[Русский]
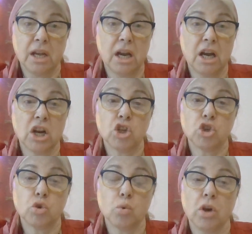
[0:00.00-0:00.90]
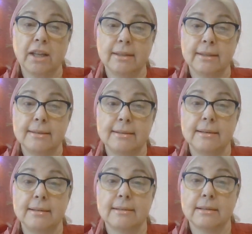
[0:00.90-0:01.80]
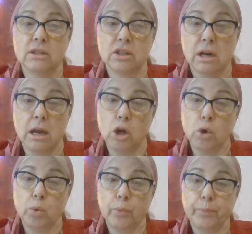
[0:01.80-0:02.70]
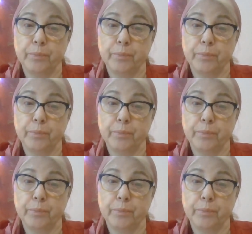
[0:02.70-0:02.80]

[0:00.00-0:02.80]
хорошо относились к Израилю.